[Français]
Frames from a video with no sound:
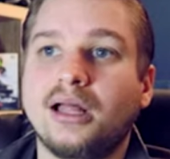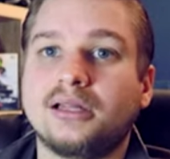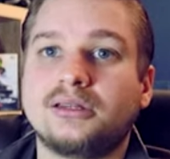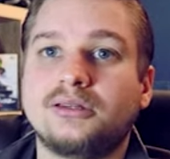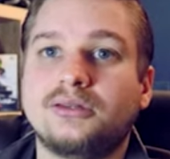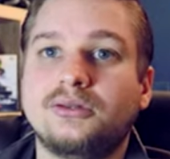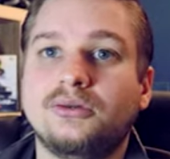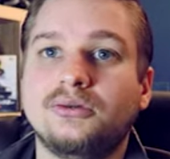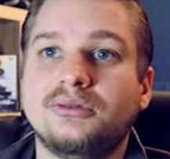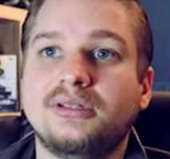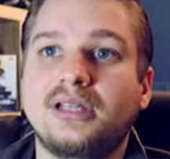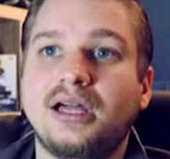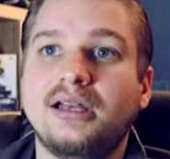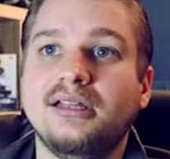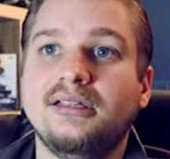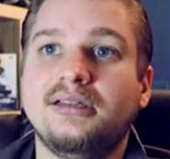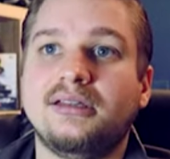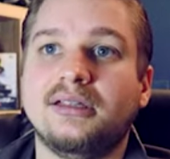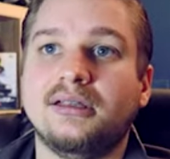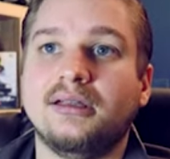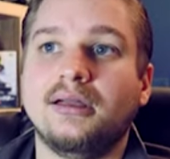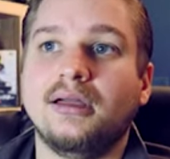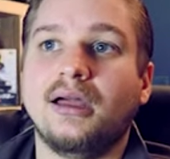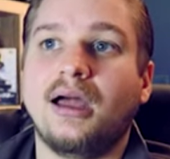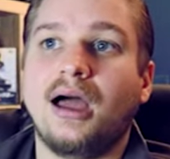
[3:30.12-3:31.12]
la
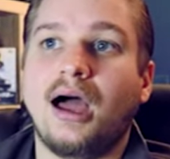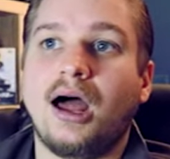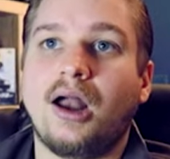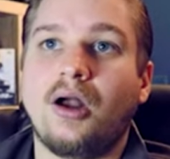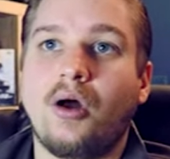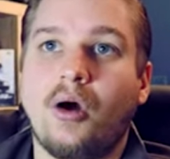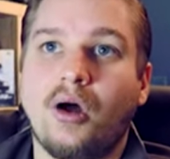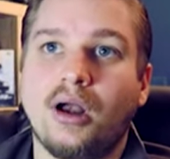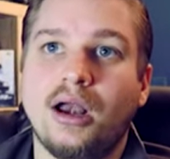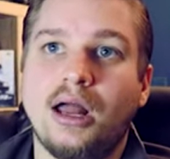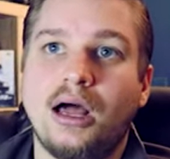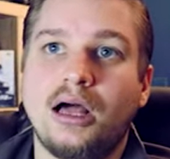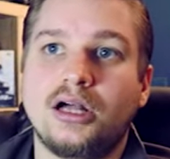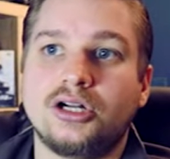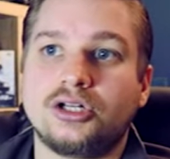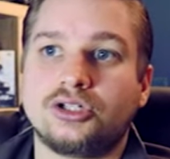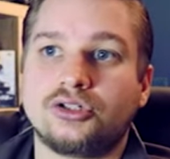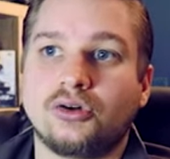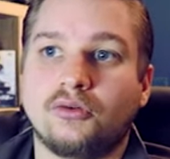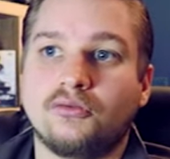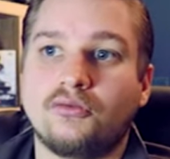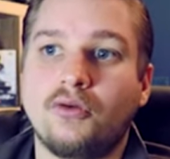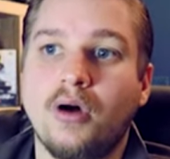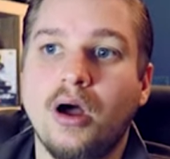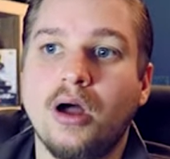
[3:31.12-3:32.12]
totalité. Alors là,
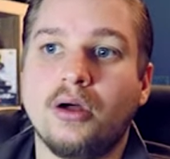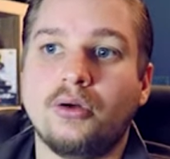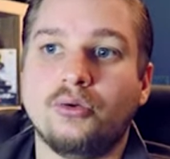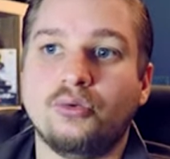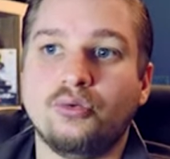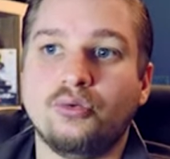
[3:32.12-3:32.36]
j'en vois